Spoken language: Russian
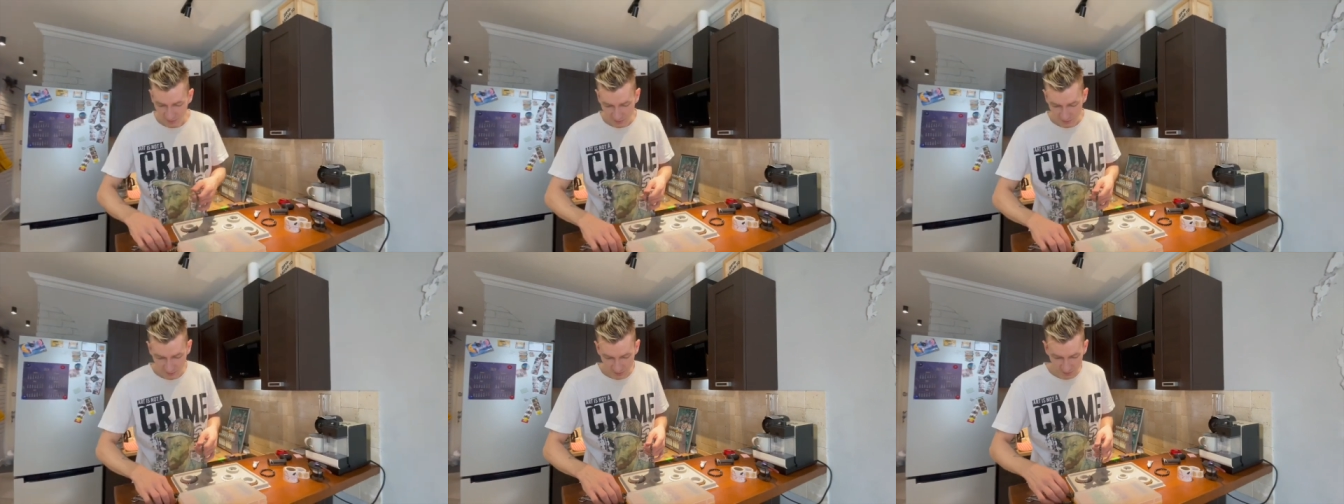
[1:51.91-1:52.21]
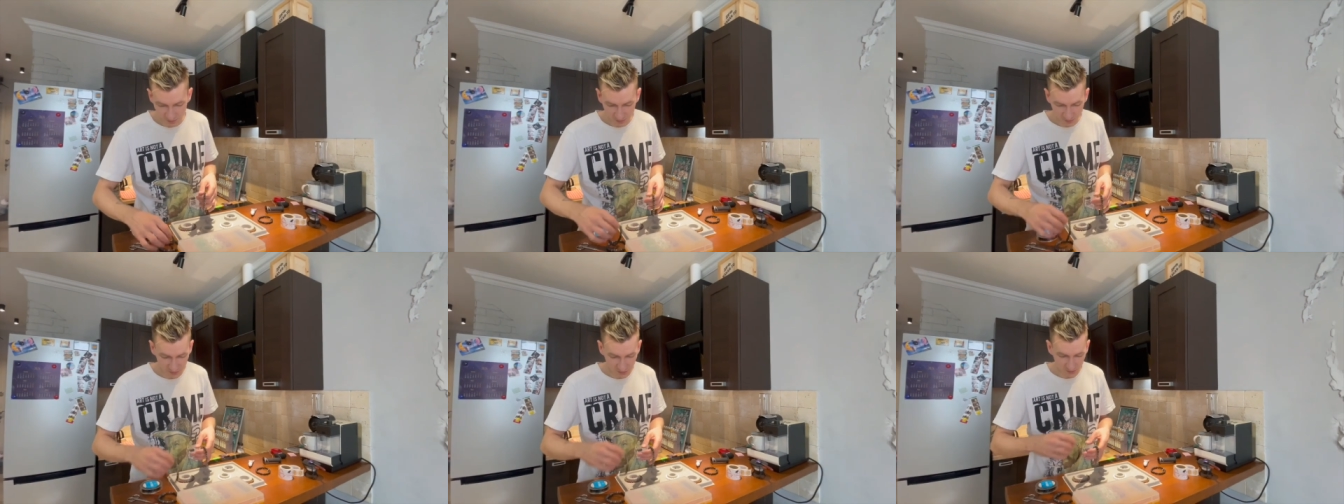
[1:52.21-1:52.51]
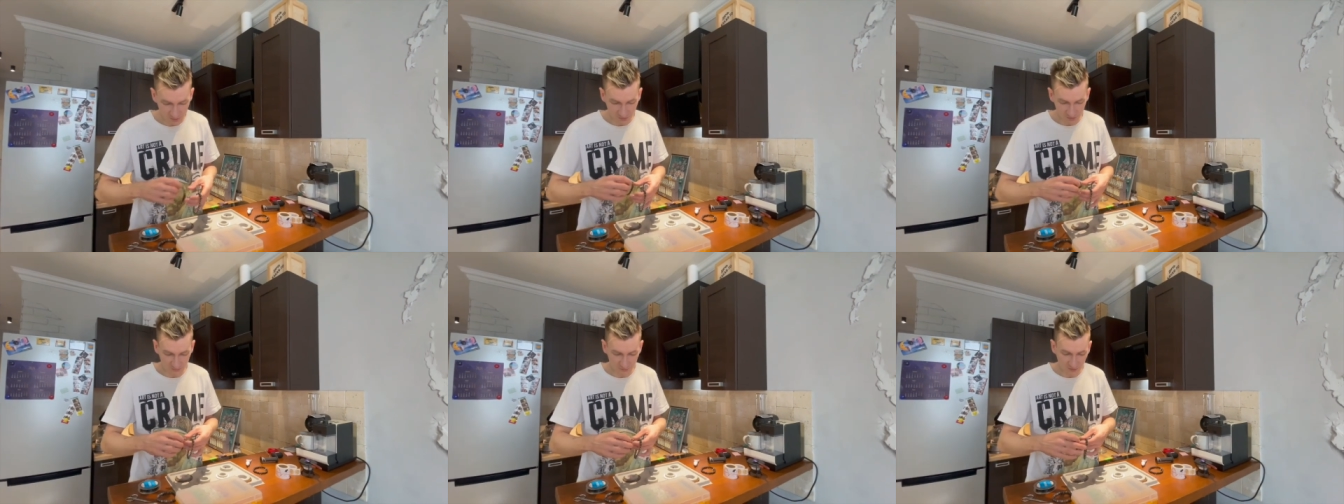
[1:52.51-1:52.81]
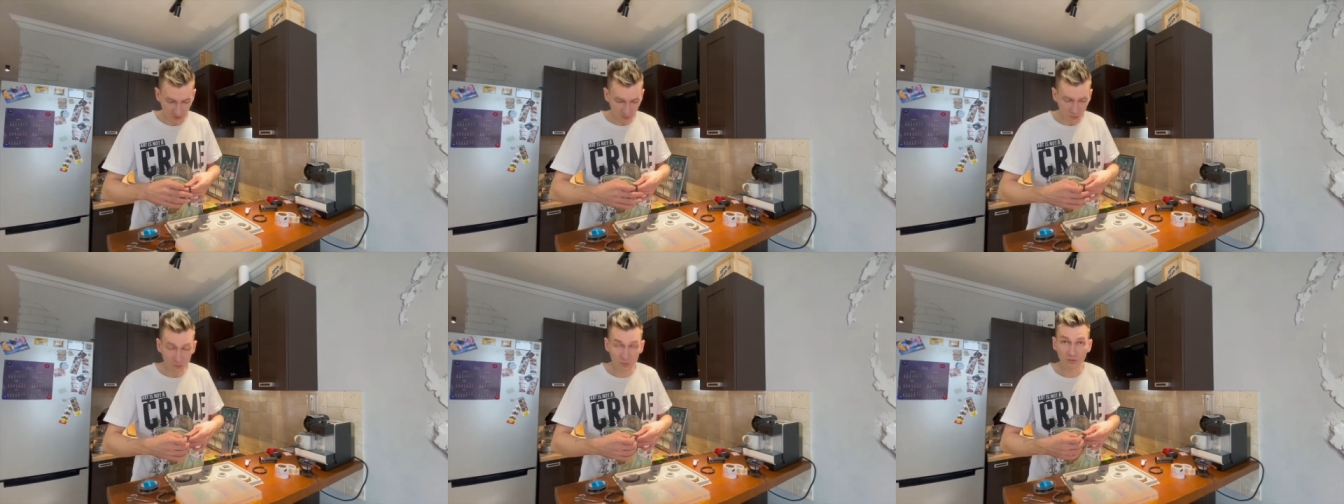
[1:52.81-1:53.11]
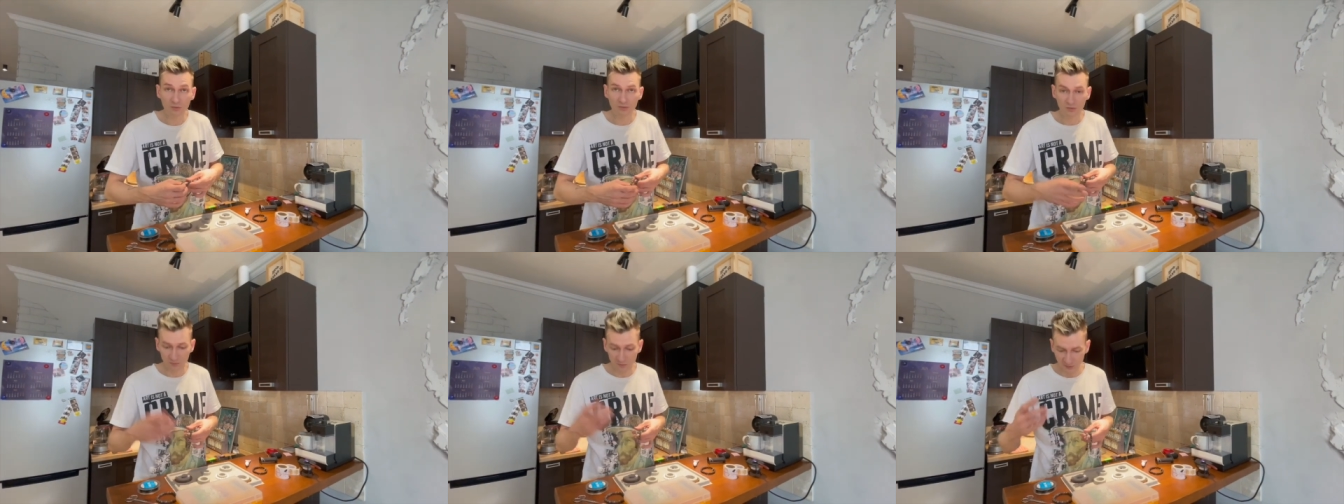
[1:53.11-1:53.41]
э, в
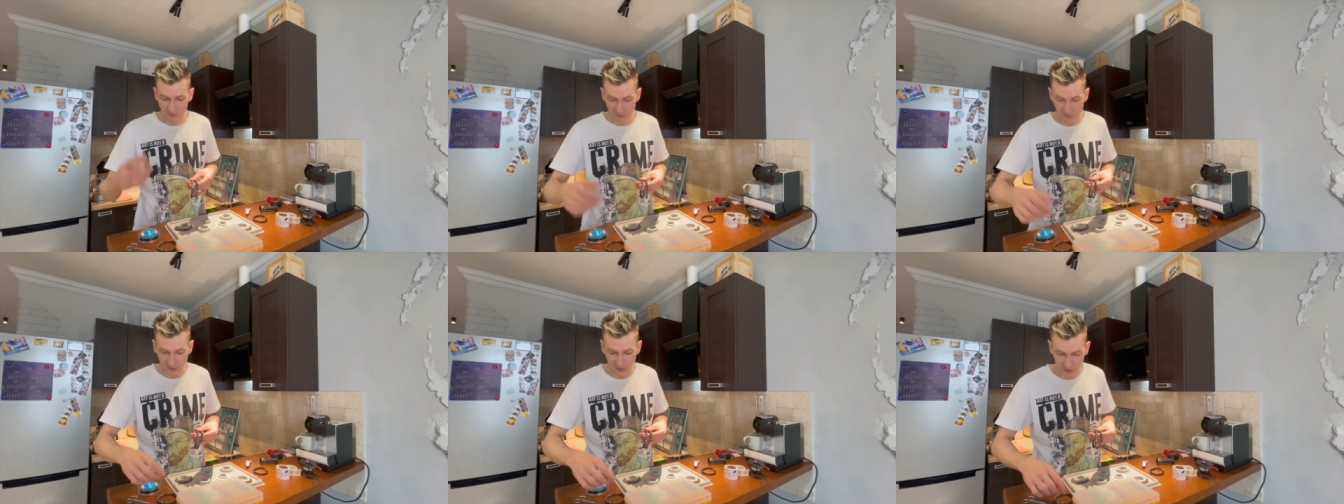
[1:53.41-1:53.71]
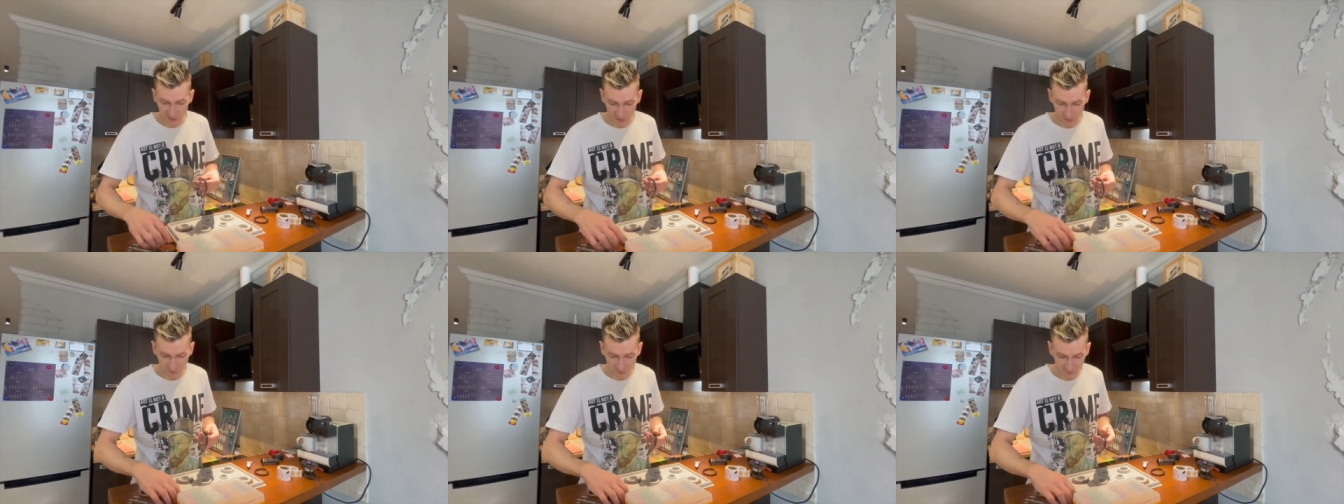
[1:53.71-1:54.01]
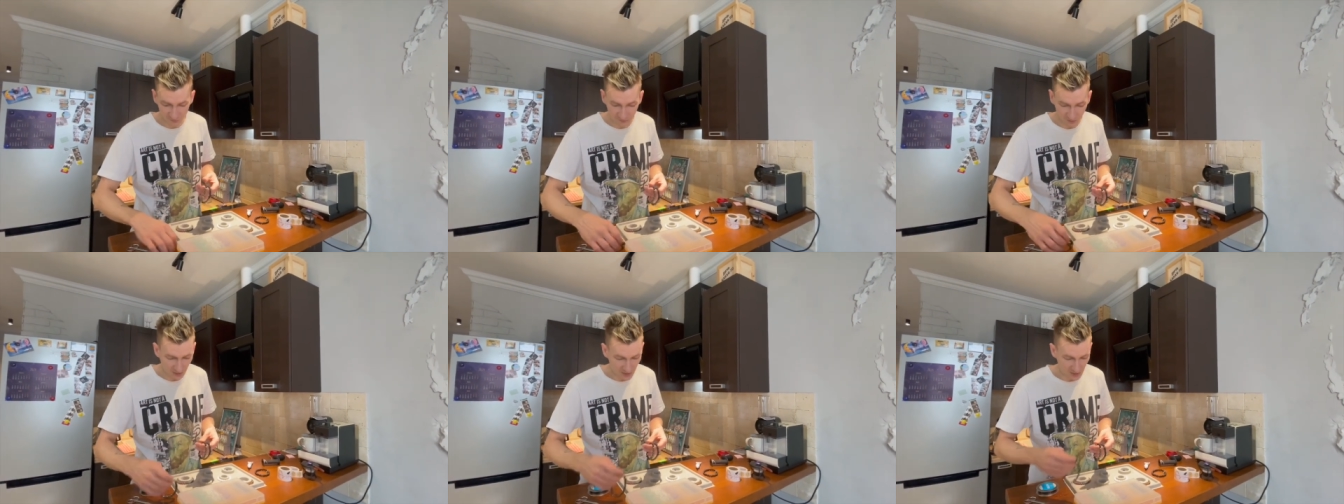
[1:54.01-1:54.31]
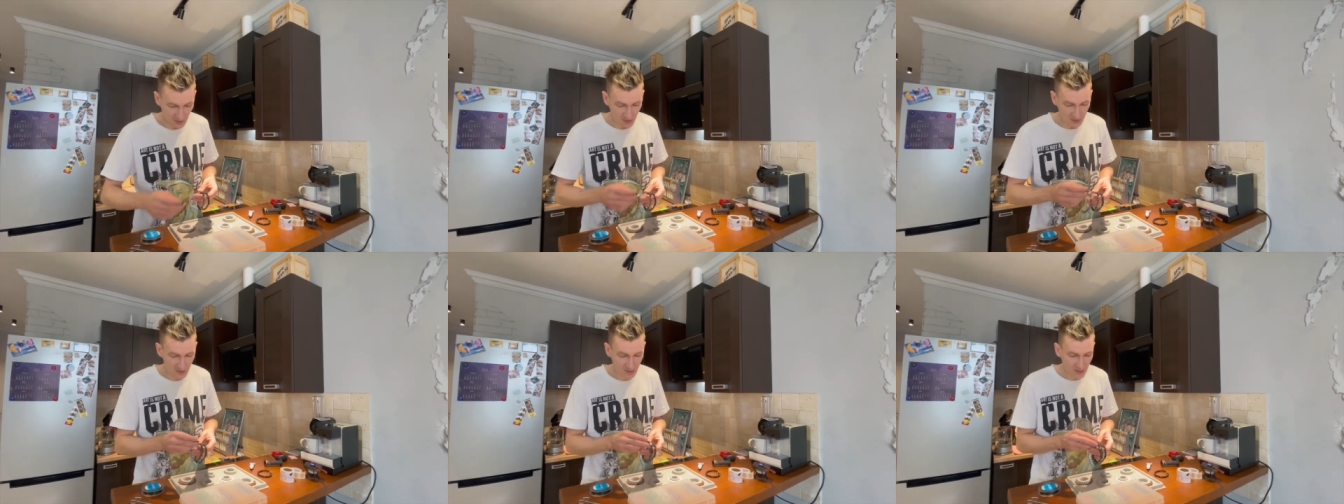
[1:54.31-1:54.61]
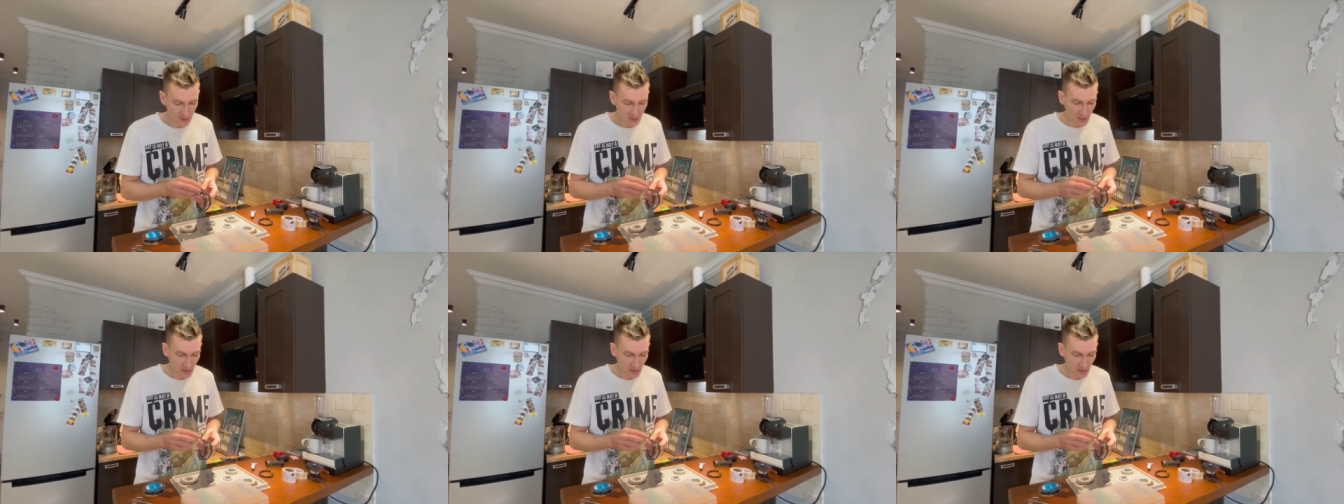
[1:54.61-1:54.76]
канун 23 февраля,